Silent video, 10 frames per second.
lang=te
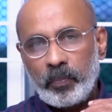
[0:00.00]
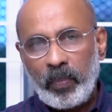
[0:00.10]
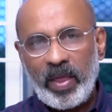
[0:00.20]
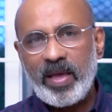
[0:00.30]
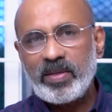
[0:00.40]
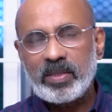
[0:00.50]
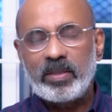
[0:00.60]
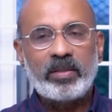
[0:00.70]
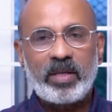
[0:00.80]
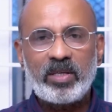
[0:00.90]
ప్లేస్
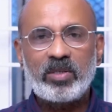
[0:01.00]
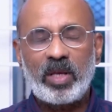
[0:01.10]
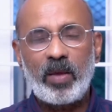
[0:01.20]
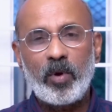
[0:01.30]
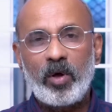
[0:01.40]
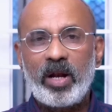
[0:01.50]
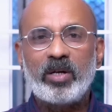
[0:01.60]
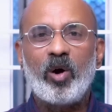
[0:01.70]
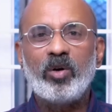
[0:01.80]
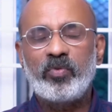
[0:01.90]
టెస్ట్ టీంలోనే
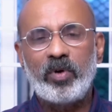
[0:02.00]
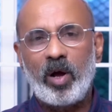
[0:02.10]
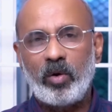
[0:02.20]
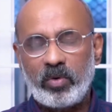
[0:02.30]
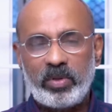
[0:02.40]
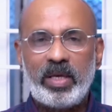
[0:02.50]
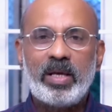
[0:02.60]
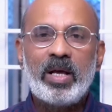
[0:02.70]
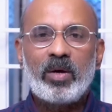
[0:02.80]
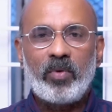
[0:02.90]
డౌట్ఫుల్గా ఉంటుంది
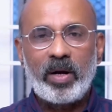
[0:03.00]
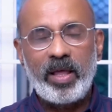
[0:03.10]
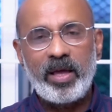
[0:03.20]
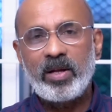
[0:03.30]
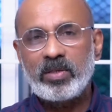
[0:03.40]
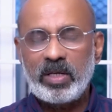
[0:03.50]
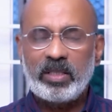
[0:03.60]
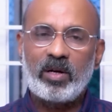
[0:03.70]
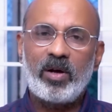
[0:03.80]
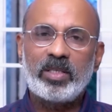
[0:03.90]
వన్ డేయర్స్ని
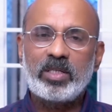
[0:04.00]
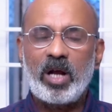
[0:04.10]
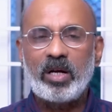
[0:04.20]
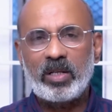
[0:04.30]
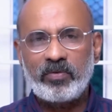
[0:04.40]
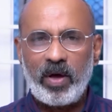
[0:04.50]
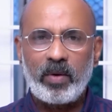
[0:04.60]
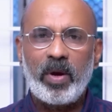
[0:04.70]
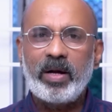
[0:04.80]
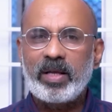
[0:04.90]
తర్వాత షార్టర్
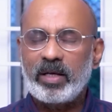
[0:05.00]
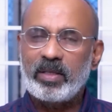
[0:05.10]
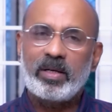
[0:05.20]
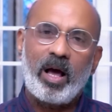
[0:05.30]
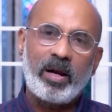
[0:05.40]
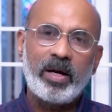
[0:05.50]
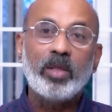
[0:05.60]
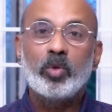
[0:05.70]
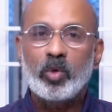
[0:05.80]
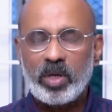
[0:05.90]
ఫార్మాట్కి అతన్ని ఆల్రెడీ
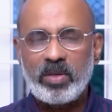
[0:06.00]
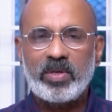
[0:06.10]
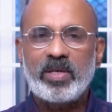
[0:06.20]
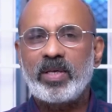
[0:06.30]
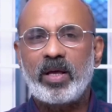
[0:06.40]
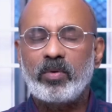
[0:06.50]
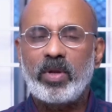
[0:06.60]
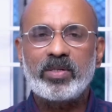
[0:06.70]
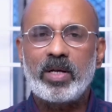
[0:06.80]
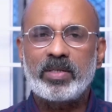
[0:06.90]
దూరం చేశారు
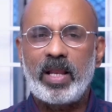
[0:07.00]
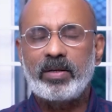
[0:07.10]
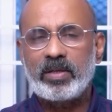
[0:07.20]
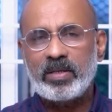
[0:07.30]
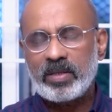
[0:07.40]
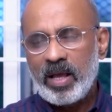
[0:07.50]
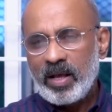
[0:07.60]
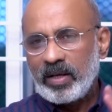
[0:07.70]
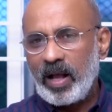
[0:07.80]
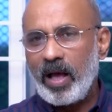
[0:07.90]
నేషనల్ సెలెక్టర్స్
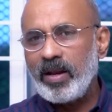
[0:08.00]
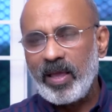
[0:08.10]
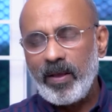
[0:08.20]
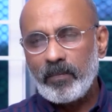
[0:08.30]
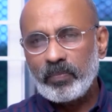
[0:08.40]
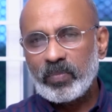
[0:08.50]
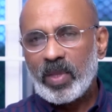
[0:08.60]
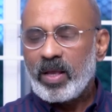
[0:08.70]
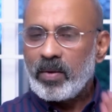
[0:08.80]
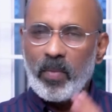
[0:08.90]
కానీ
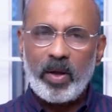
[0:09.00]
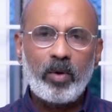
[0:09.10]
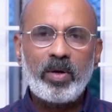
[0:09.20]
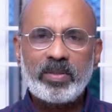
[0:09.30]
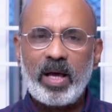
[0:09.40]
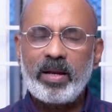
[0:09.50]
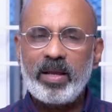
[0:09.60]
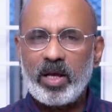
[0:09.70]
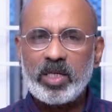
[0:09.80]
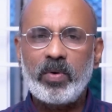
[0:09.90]
మరొకసారి
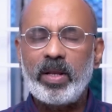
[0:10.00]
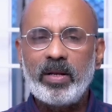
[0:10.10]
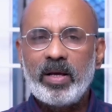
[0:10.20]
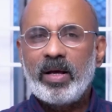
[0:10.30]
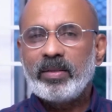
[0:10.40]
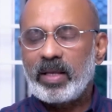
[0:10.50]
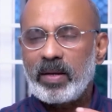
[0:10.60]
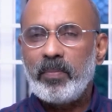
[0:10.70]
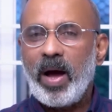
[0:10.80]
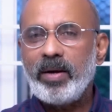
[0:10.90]
అశ్విన్ తన
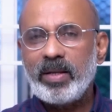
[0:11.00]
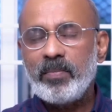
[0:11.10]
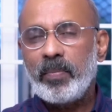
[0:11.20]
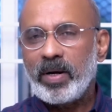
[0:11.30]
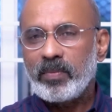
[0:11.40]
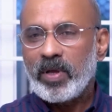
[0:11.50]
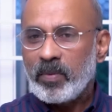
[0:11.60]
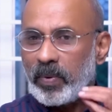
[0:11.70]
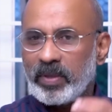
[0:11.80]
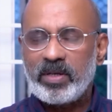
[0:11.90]
బ్యాటింగ్ పటిమను
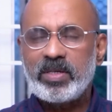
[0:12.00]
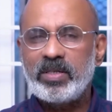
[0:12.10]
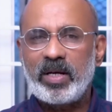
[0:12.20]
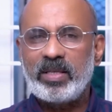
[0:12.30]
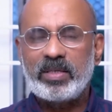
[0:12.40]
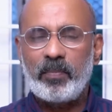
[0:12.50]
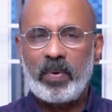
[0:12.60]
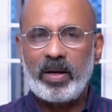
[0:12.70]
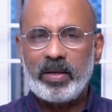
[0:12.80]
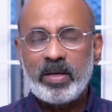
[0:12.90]
ప్రదర్శించడం
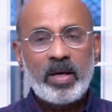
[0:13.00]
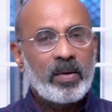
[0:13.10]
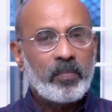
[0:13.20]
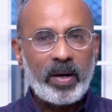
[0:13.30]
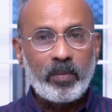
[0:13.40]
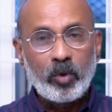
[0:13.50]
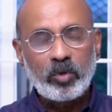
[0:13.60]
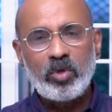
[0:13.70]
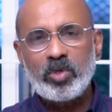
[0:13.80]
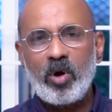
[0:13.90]
చెప్పాలి మనం
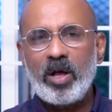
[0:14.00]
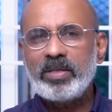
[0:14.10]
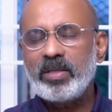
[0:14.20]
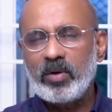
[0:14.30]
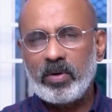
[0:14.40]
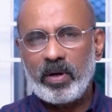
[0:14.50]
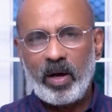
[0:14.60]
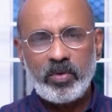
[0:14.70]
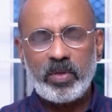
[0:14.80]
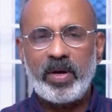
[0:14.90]
గుర్తుంచుకోవాల్సిన
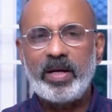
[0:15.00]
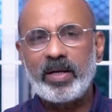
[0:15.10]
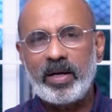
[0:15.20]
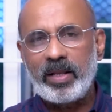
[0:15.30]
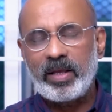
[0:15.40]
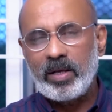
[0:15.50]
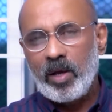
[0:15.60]
అంశం ఏంటంటే